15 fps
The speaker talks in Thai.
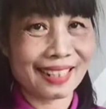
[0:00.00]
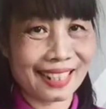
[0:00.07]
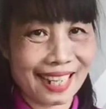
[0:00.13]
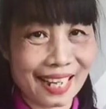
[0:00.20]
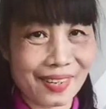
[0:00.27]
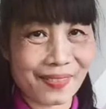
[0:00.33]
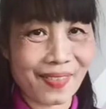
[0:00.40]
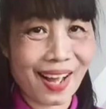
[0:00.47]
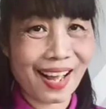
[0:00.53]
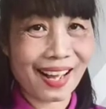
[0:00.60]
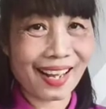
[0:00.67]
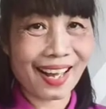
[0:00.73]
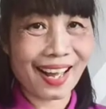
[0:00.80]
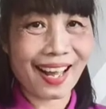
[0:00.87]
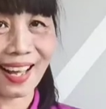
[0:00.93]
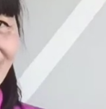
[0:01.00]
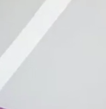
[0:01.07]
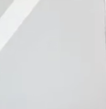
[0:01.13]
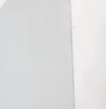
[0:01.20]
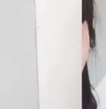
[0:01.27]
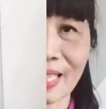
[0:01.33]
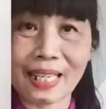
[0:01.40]
เก่งมากค่ะ
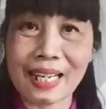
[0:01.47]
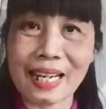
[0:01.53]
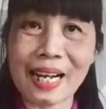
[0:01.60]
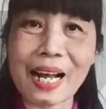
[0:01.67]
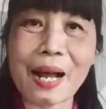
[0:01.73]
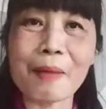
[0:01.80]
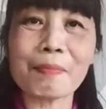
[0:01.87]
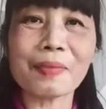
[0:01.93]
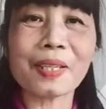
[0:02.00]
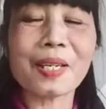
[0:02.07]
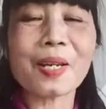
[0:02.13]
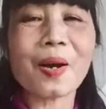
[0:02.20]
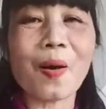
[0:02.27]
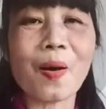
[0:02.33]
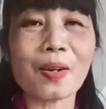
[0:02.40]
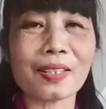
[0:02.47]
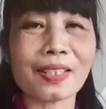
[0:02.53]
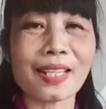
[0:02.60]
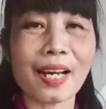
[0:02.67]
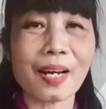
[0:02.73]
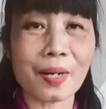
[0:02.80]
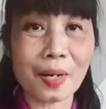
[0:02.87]
คำที่ออก
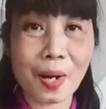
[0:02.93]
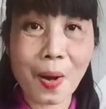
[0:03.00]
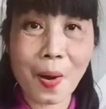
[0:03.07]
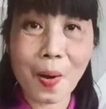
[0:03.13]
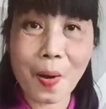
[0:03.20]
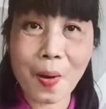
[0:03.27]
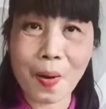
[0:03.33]
เสียงรอ